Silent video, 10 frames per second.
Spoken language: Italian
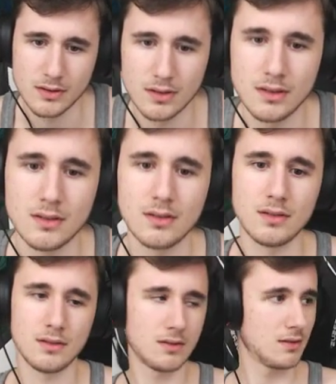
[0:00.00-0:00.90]
Eh, secondo
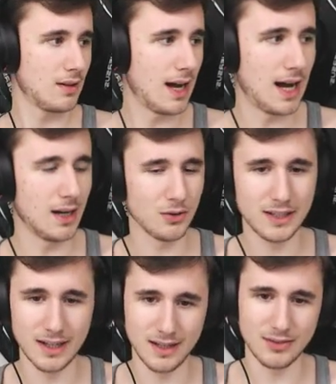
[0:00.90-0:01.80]
schermo. Ah, ok, sì,
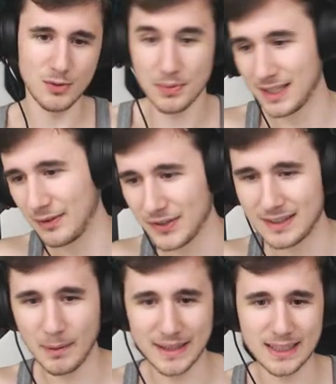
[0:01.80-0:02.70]
perché eh, Aspetta.
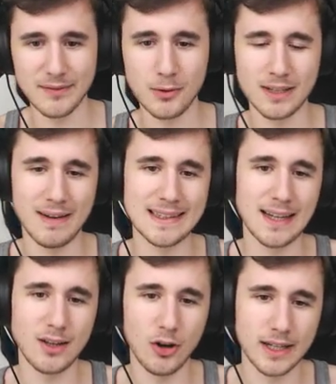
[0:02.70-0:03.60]
effettivamente averlo davanti
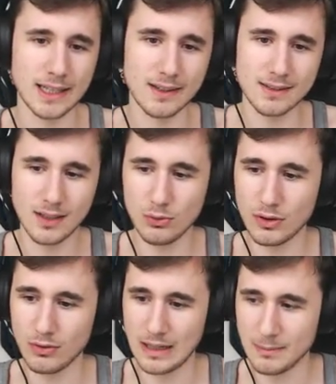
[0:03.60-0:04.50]
agli occhi da 32
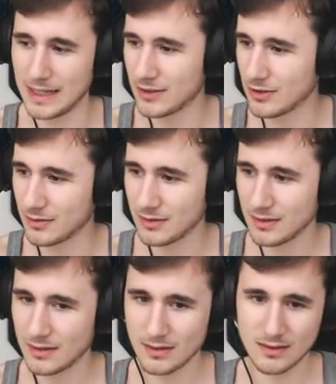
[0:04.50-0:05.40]
non è il massimo. Eh, no,
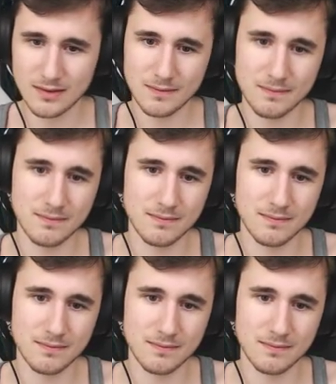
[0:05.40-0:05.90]
esatto, esatto.